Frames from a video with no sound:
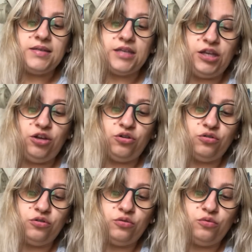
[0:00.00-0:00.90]
se
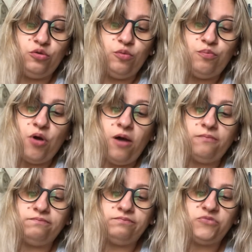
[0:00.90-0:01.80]
Nico non può,
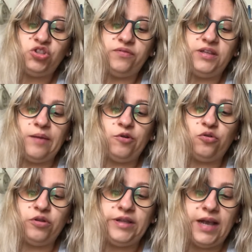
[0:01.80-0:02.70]
ci vediamo
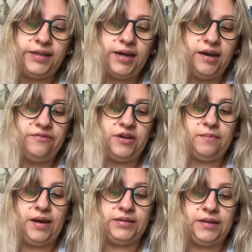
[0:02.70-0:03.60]
con gli altri alla
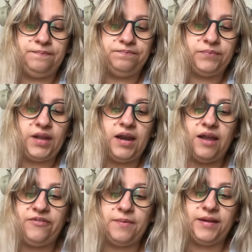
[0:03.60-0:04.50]
fermata.
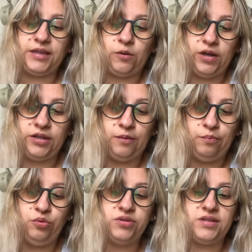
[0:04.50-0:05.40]
La fermata è quella del
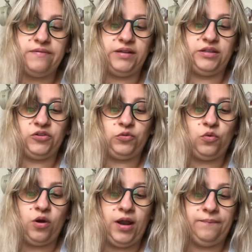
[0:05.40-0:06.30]
bus davanti a
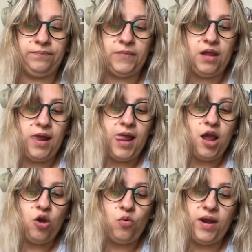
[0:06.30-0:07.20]
scuola,
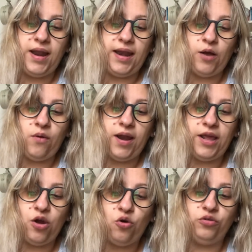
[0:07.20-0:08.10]
quella alla
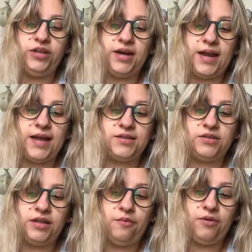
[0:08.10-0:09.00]
quale ogni ragazzo
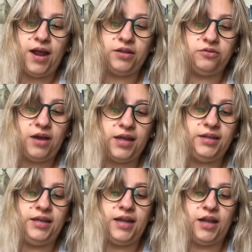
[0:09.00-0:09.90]
innamorato ha
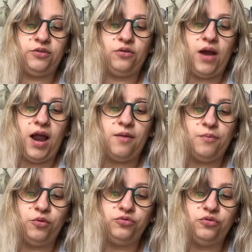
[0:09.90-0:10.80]
dichiarato al
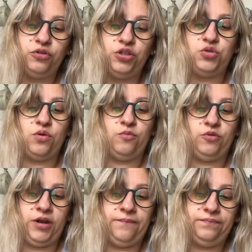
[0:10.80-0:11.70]
mondo il suo
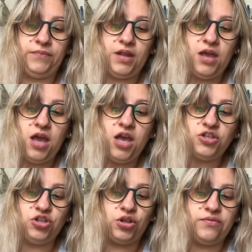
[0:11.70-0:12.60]
amore.
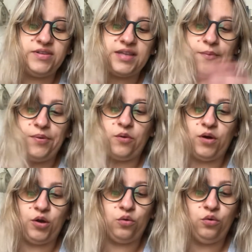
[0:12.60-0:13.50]
Ci trovi sempre
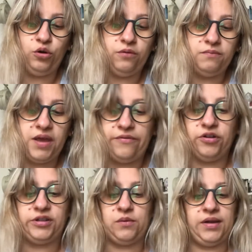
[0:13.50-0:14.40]
qualcuno e a
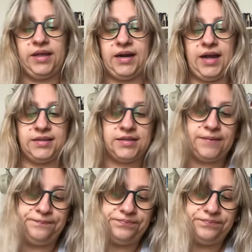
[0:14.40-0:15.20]
volte qualche ragazza.